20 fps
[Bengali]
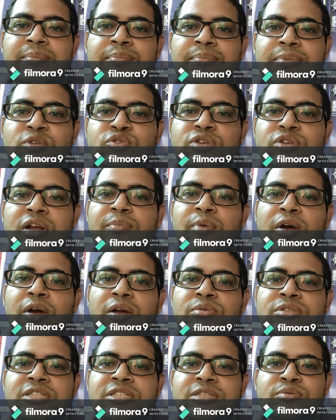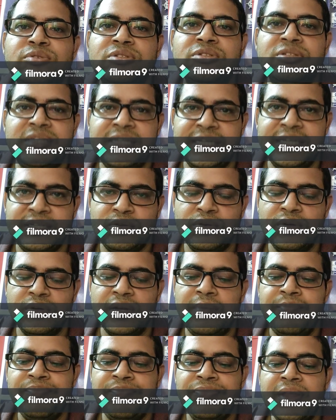টিউশন পড়াবো শেষ পর্যন্ত ঠিক
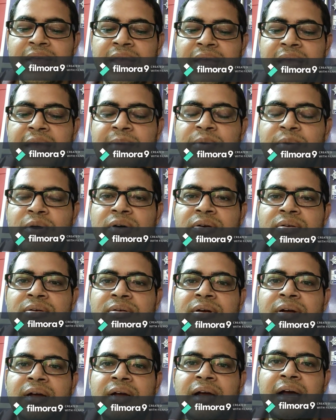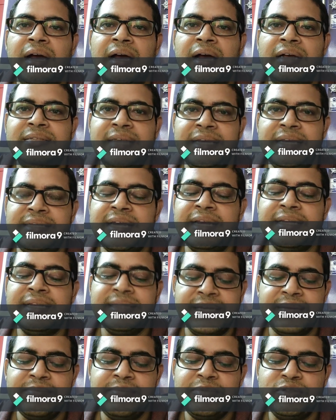করলাম এবং সেই স্যারের
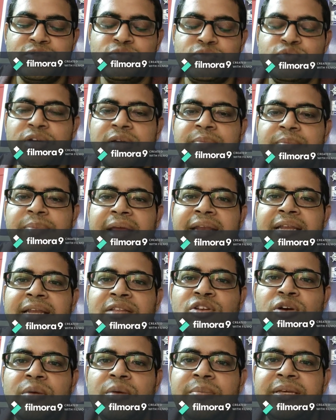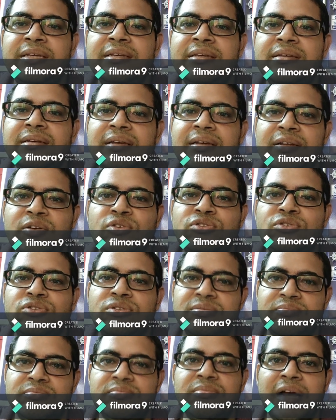থেকে আমি স্টুডেন্ট পাইনি তো আমি
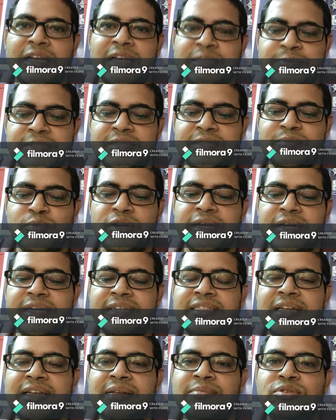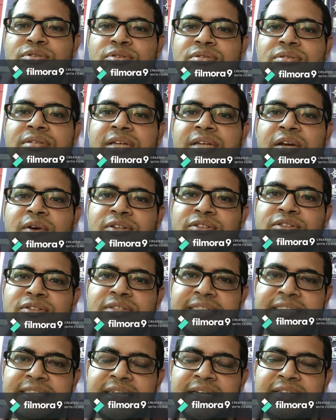লোকজন আশপাশে বলে রেখেছিলাম তো কেউ একজন
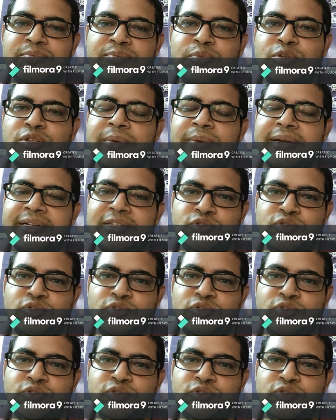টিচার প্রথমে একটা